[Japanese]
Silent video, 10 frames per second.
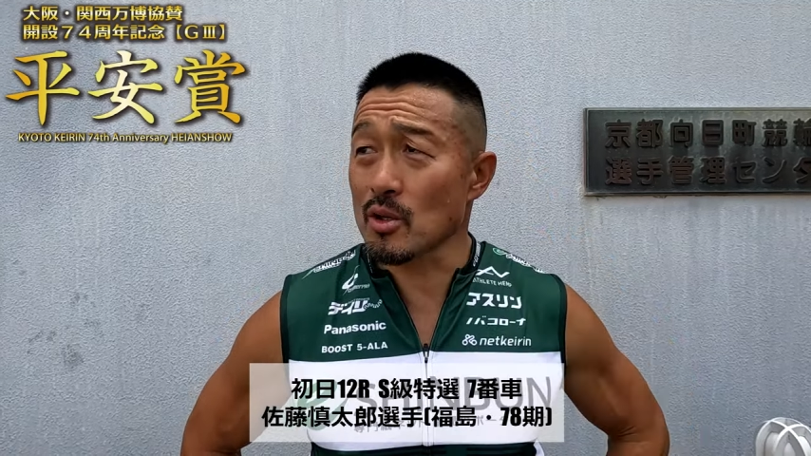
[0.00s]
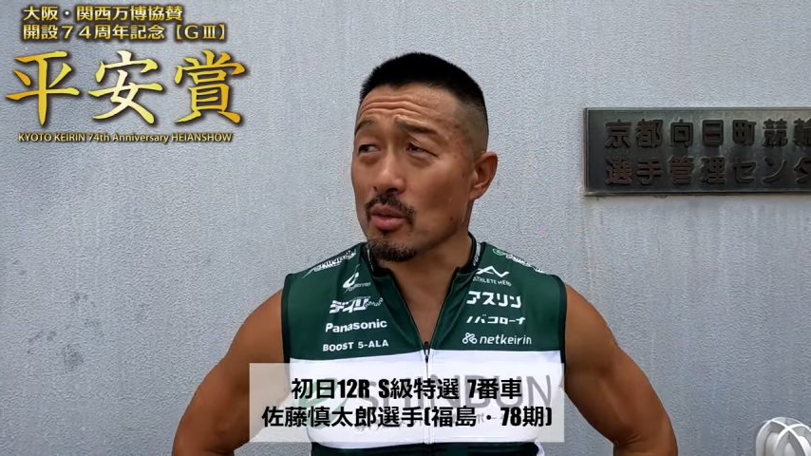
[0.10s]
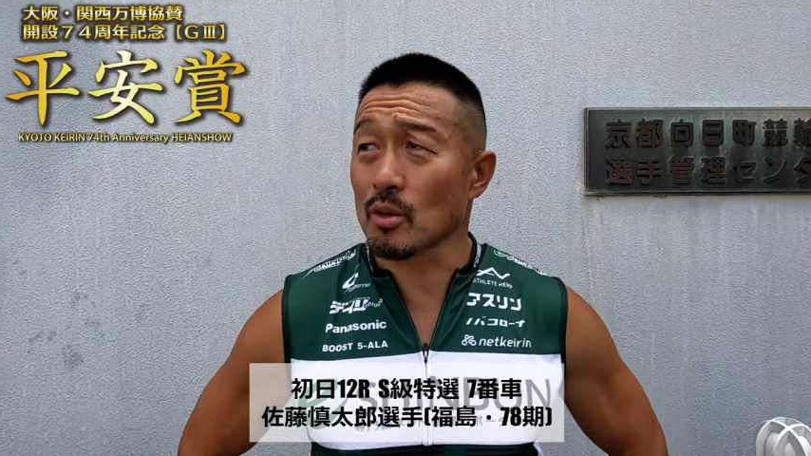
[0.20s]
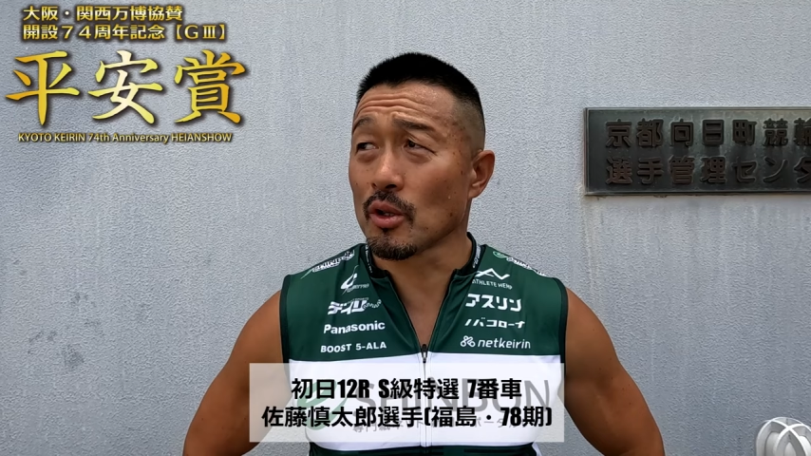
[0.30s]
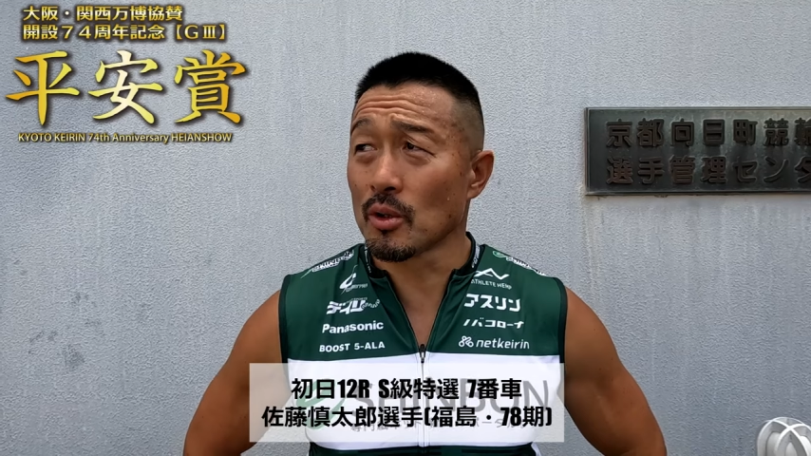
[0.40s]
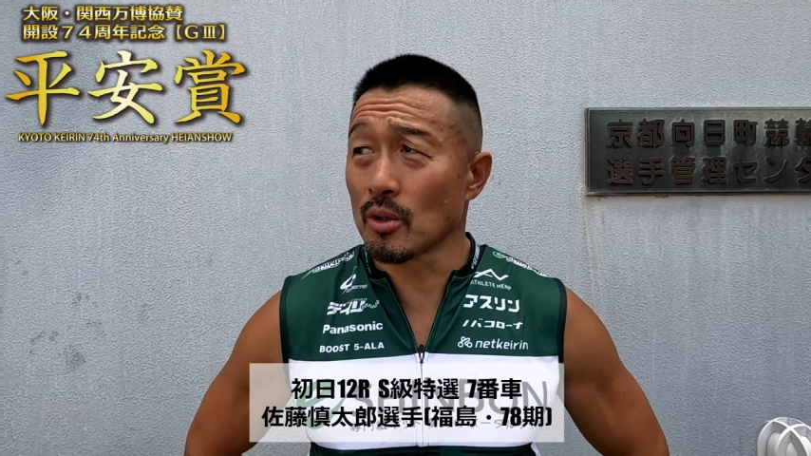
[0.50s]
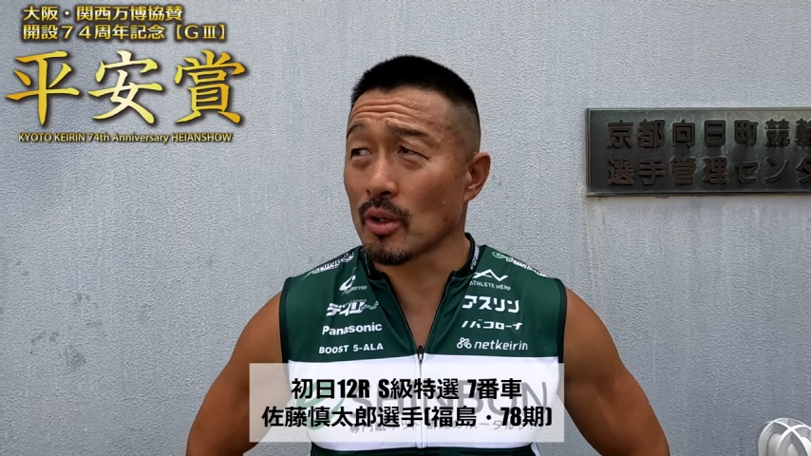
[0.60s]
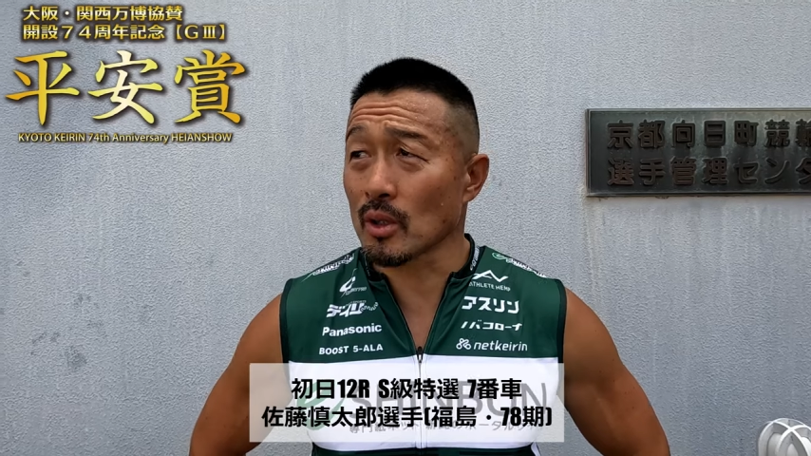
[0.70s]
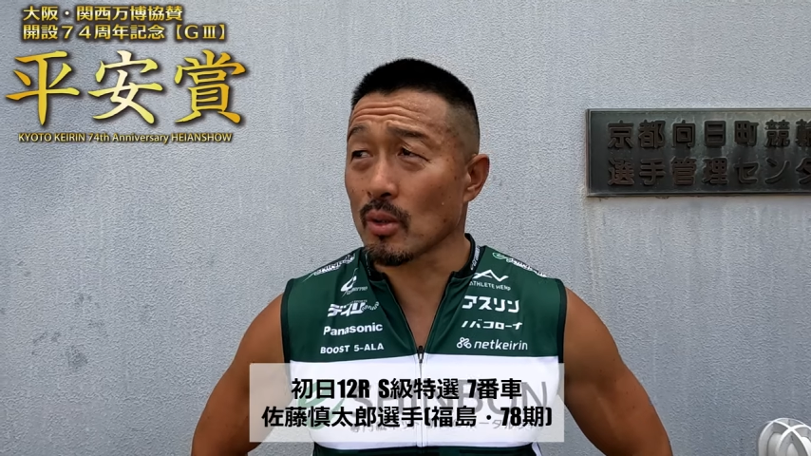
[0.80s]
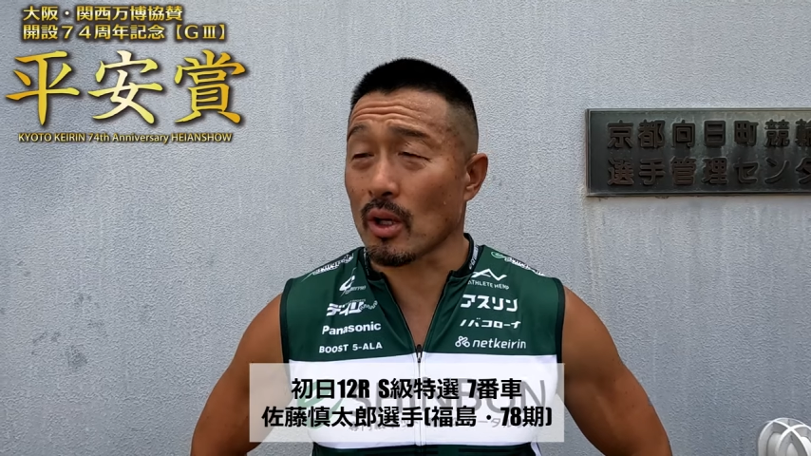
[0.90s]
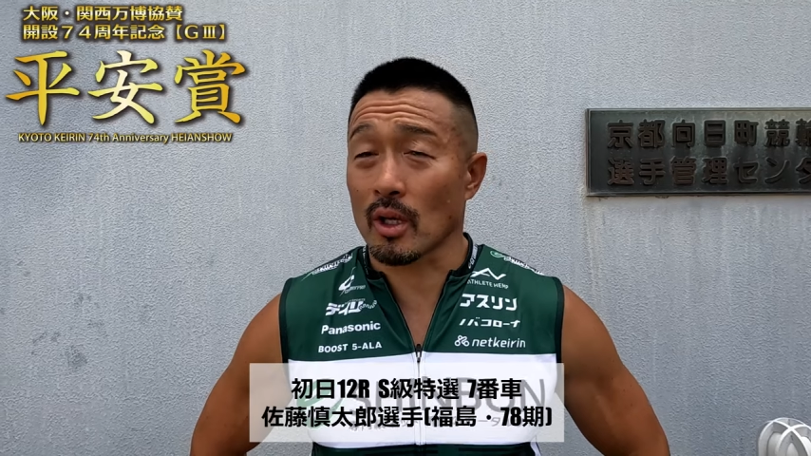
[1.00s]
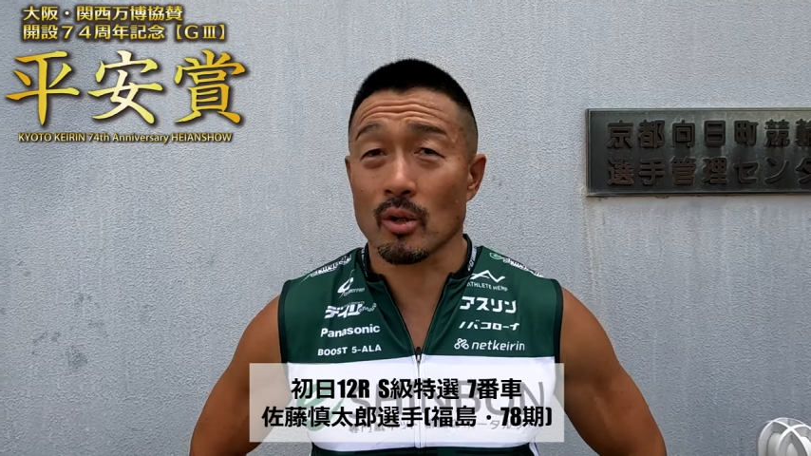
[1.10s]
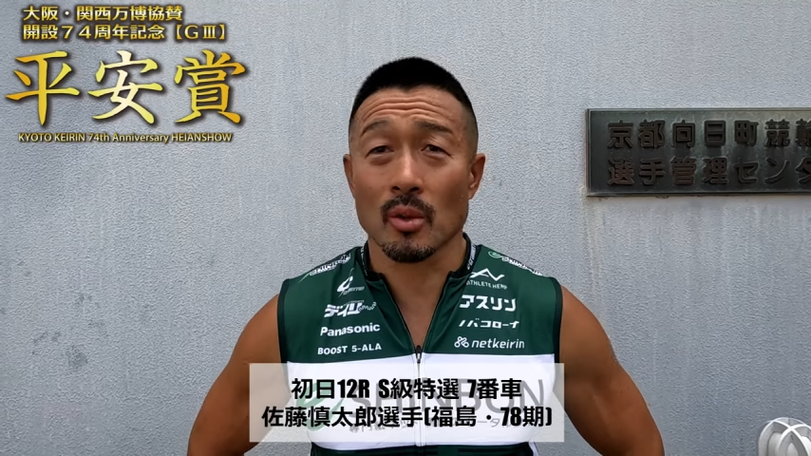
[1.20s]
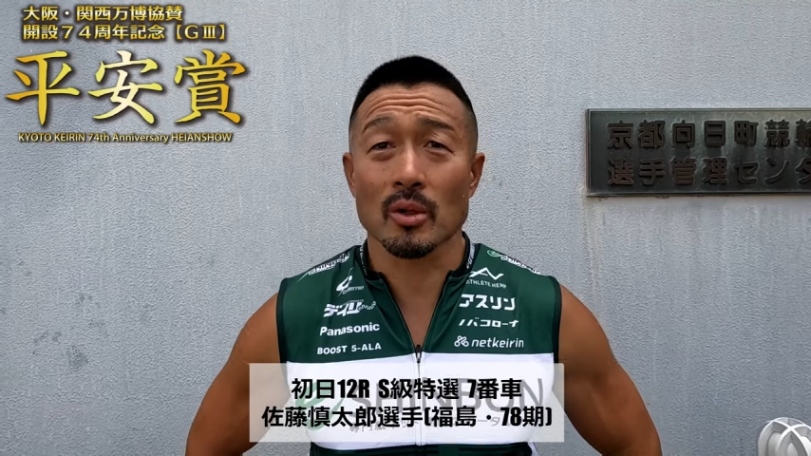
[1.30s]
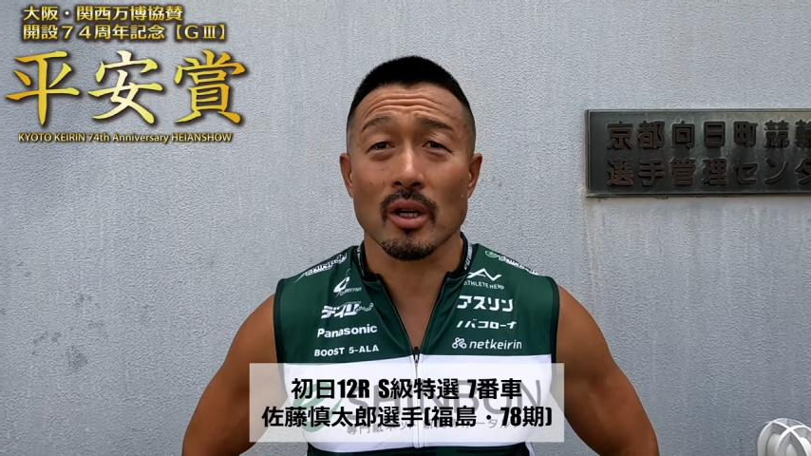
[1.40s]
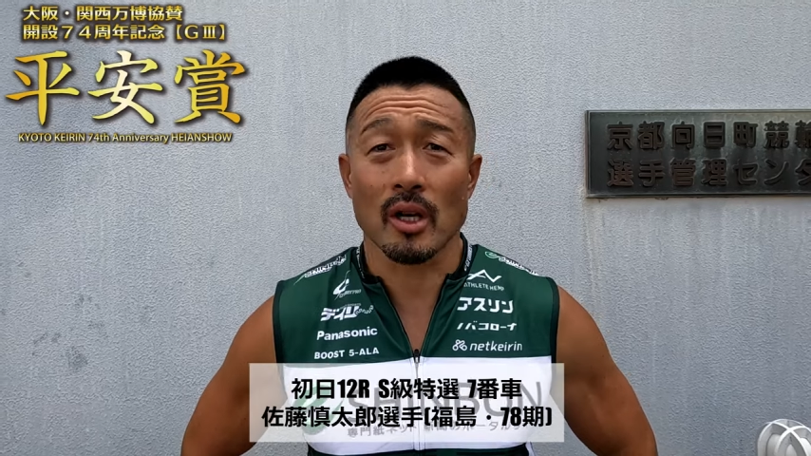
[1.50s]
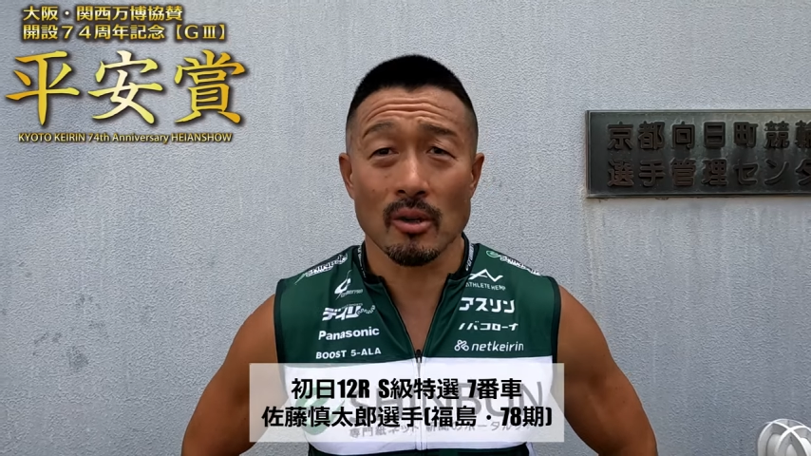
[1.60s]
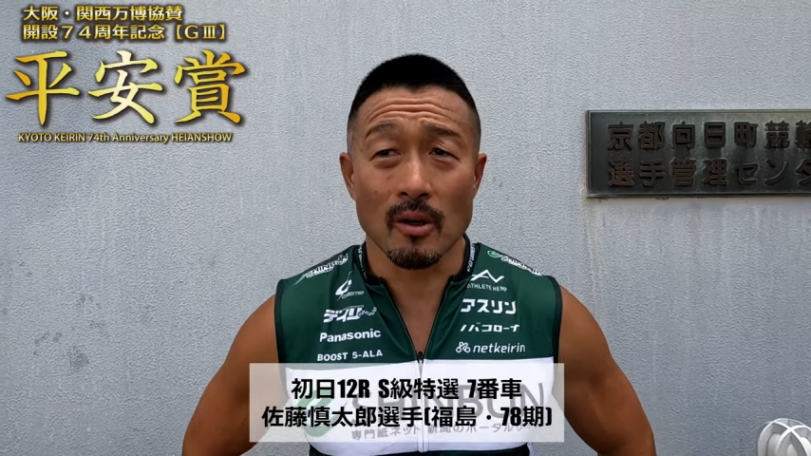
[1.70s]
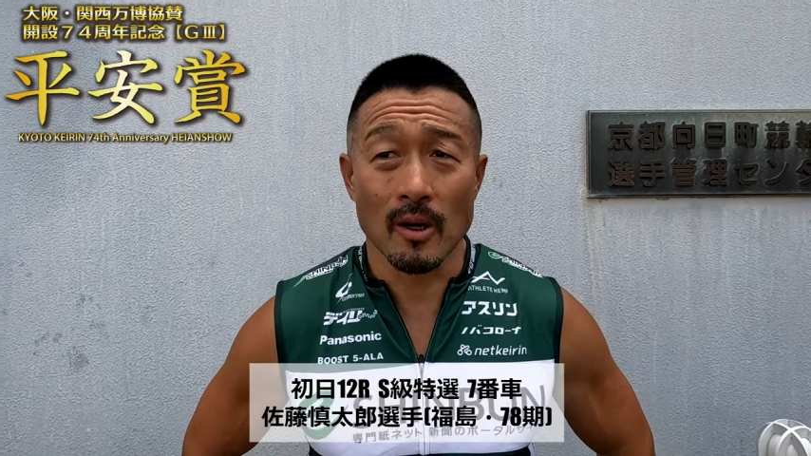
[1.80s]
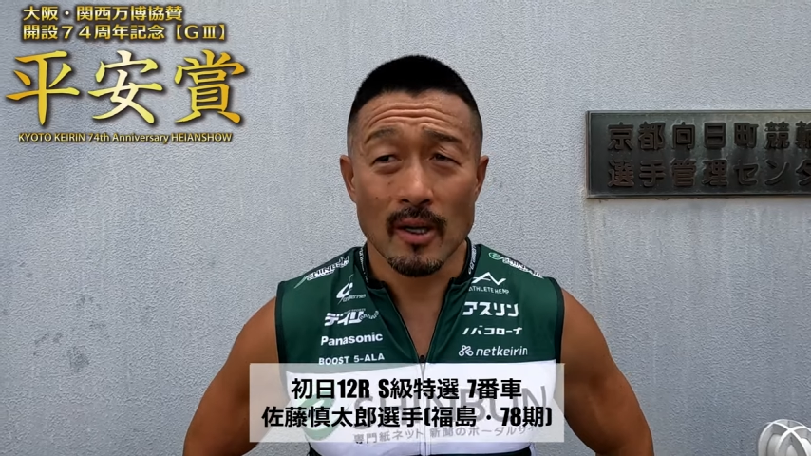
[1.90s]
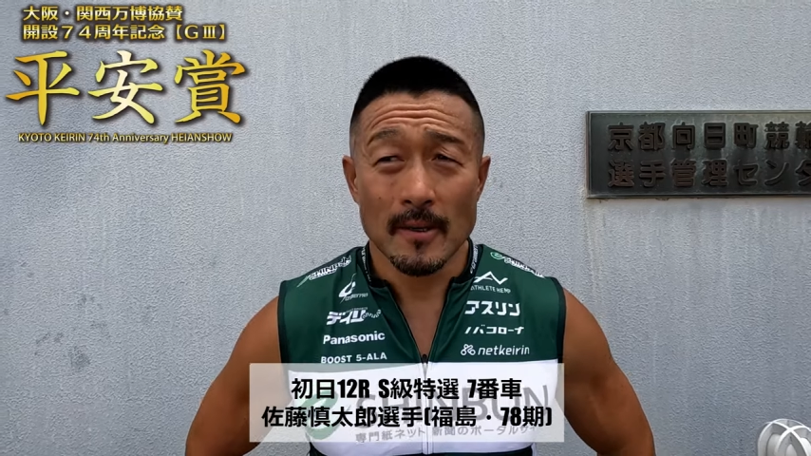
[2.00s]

ちょっと移動がどうかなと思ったけど、はい、